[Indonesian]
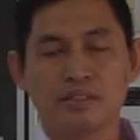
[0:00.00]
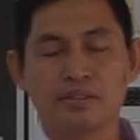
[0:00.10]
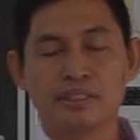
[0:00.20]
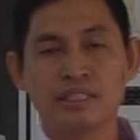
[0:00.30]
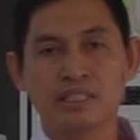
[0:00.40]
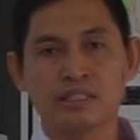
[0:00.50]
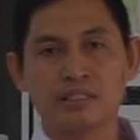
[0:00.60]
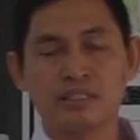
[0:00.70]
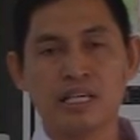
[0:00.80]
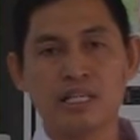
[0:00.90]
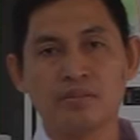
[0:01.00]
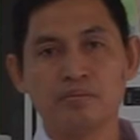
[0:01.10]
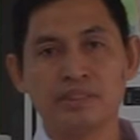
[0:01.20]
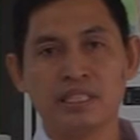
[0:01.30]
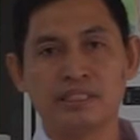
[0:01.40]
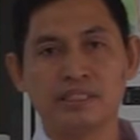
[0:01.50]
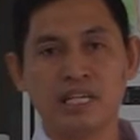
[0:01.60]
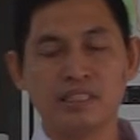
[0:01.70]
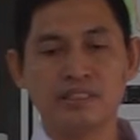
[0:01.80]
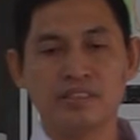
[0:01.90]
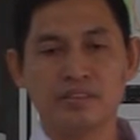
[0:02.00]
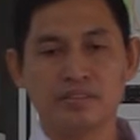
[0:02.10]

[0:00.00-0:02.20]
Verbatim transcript: Visi yang ketiga menjadikan